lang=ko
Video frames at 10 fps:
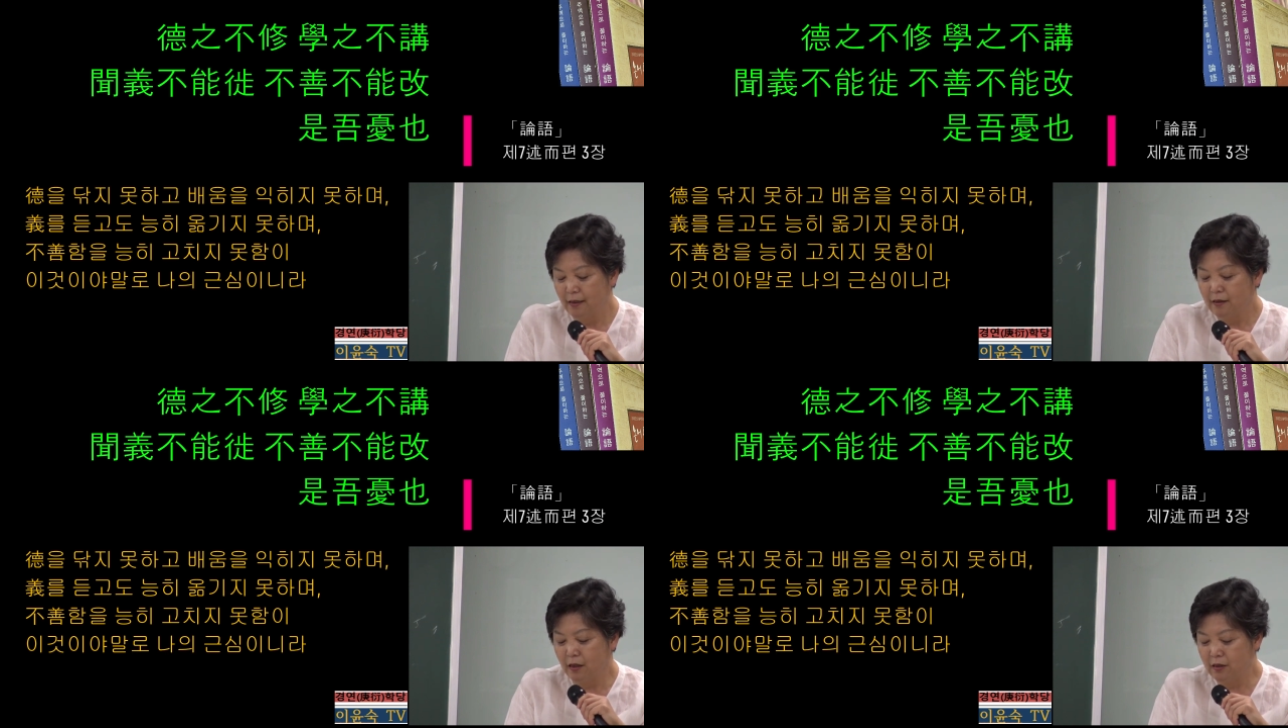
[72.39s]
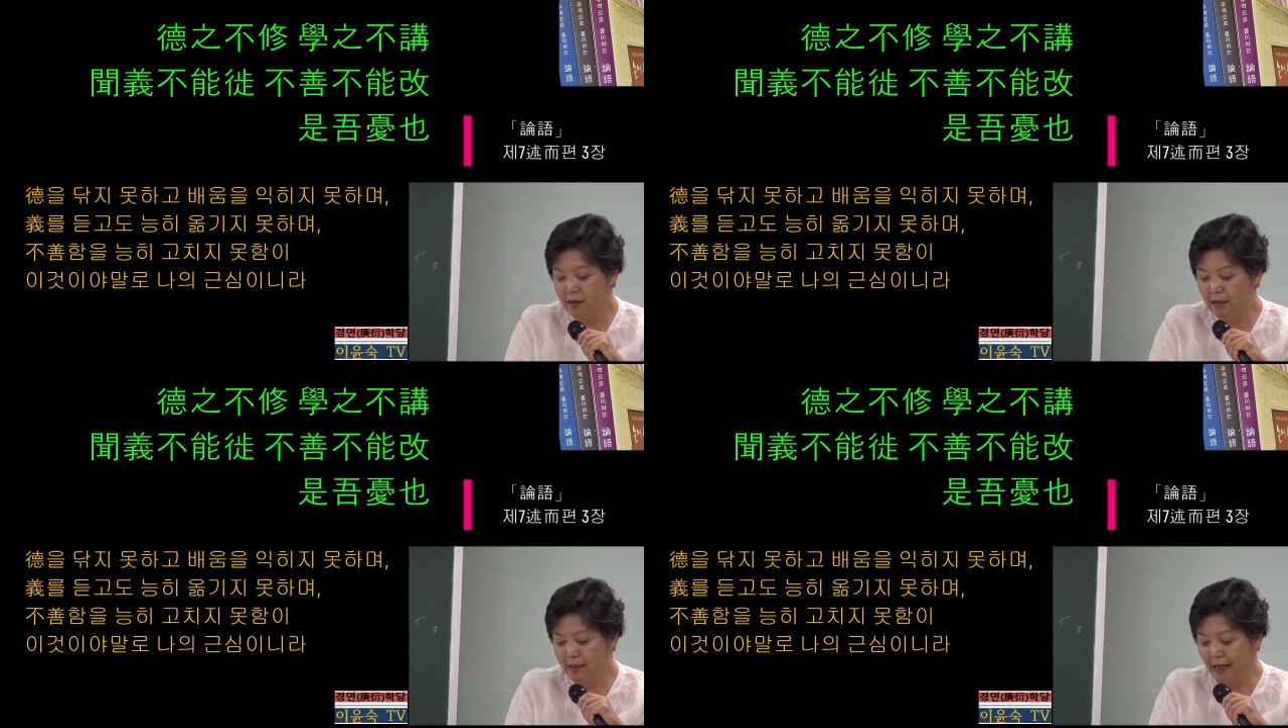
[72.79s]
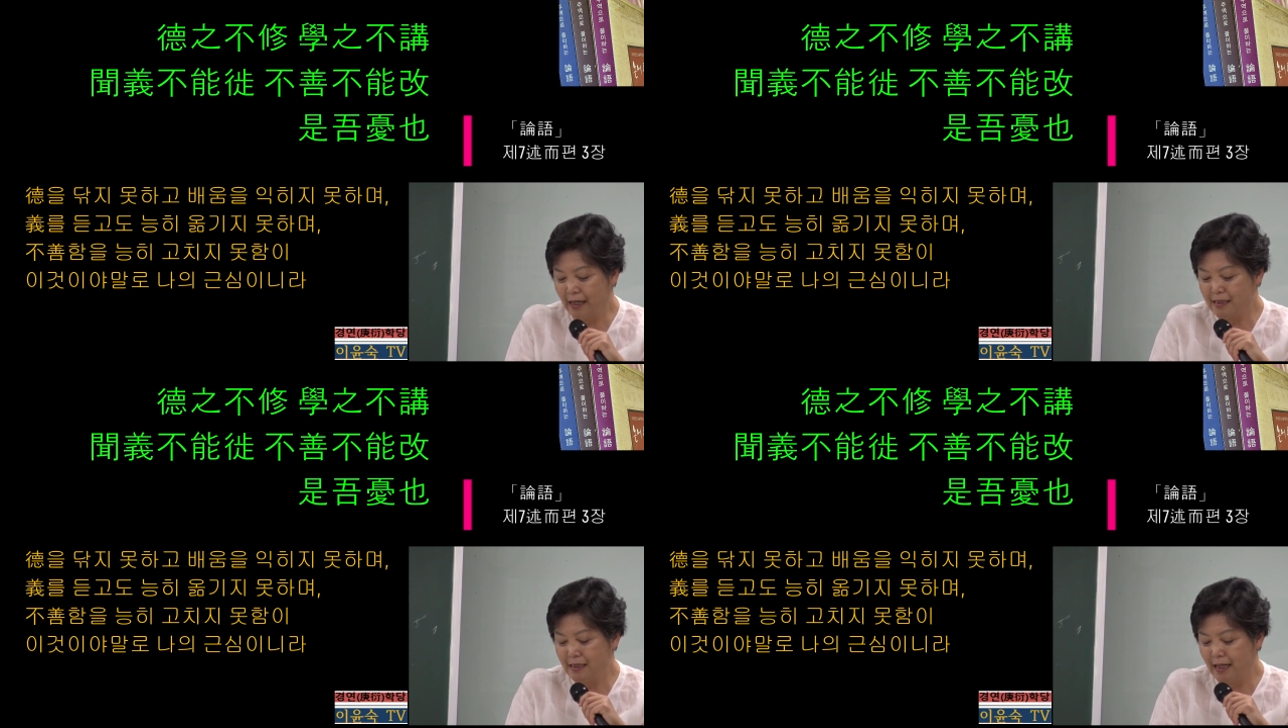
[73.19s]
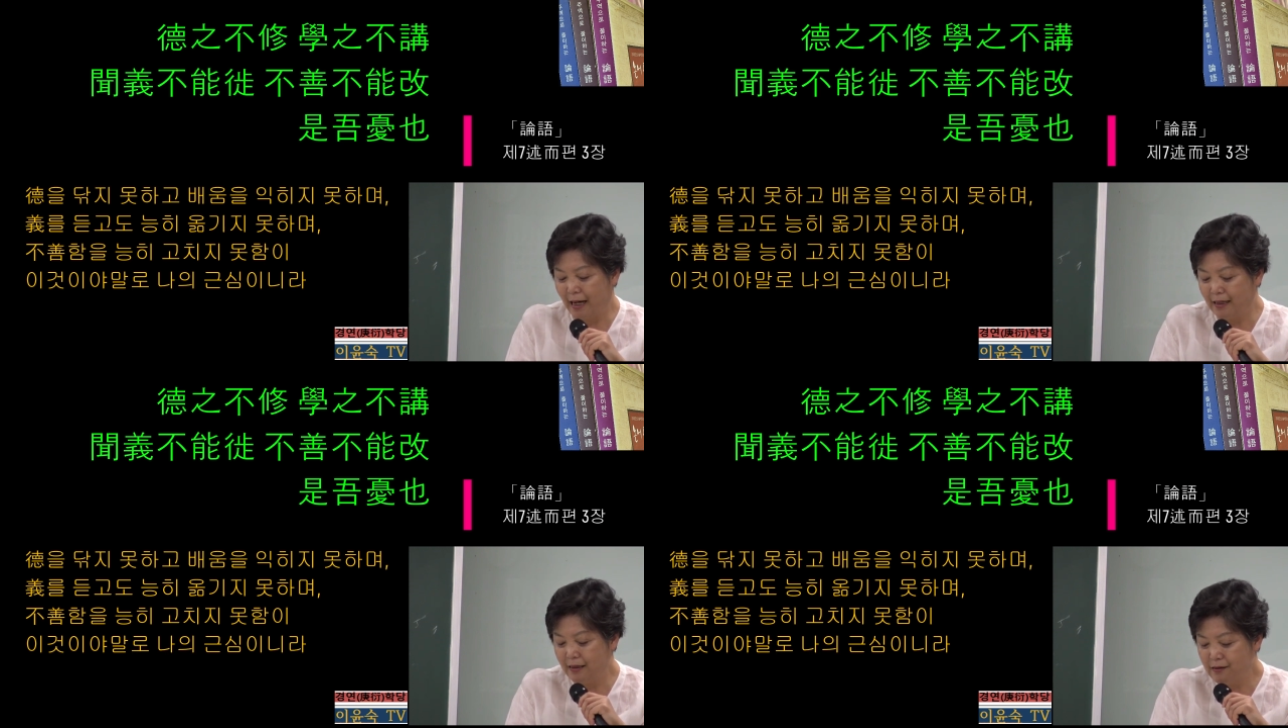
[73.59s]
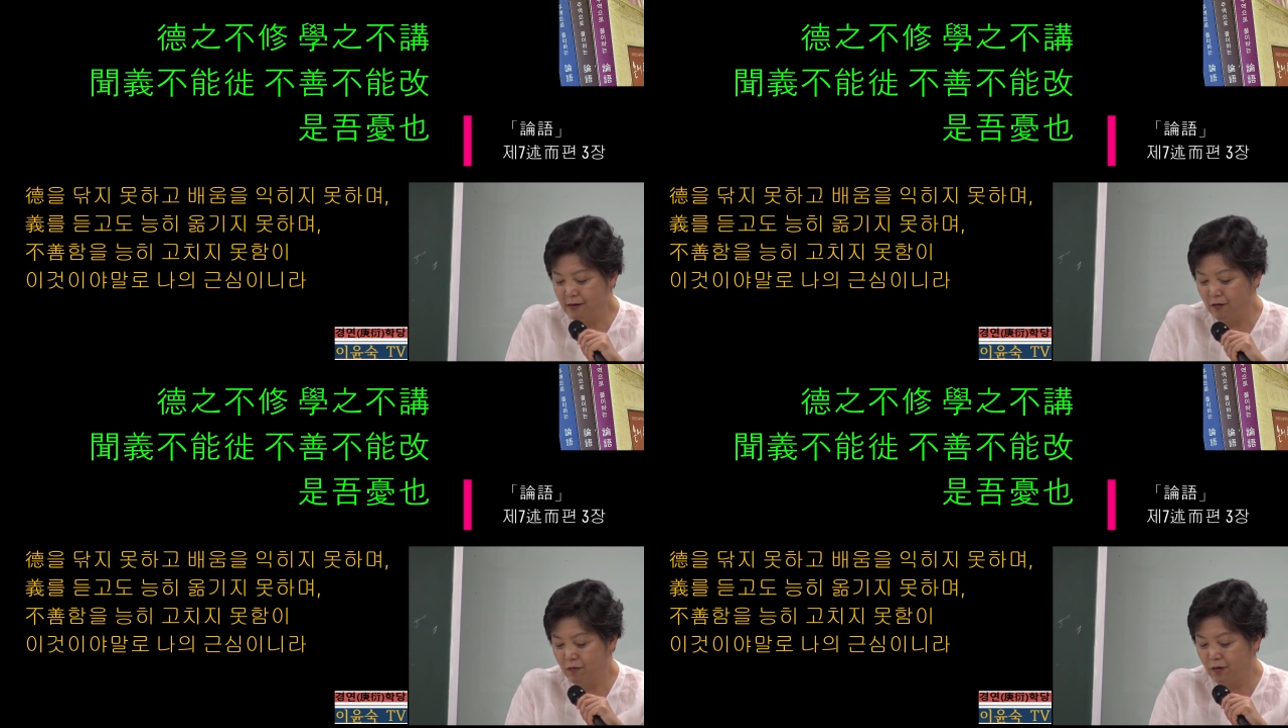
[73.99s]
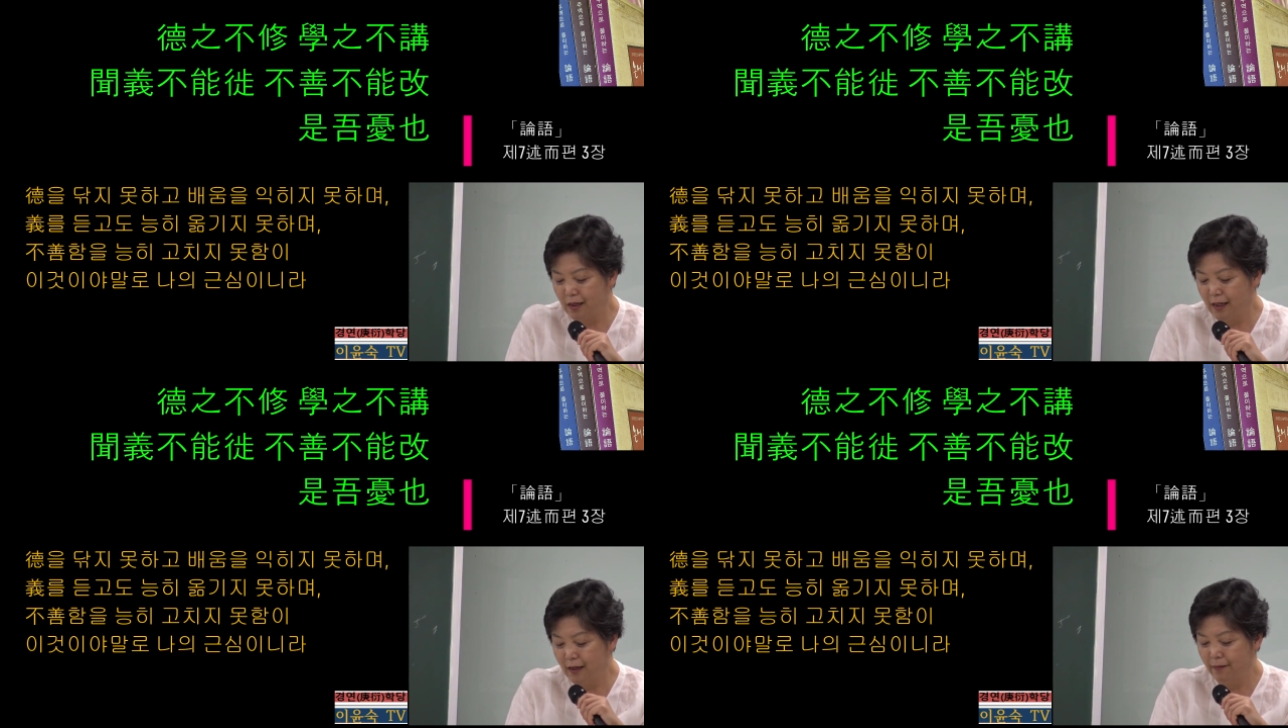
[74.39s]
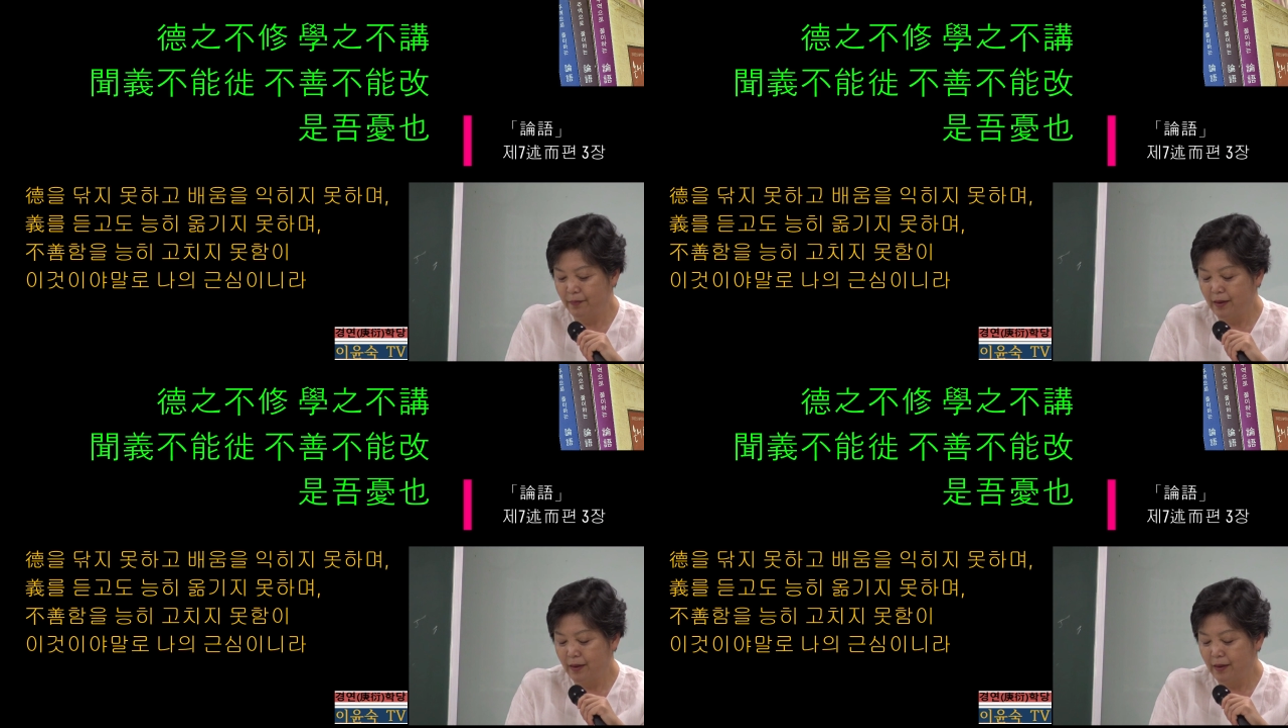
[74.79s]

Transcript: 덕을 닦지 않는 것과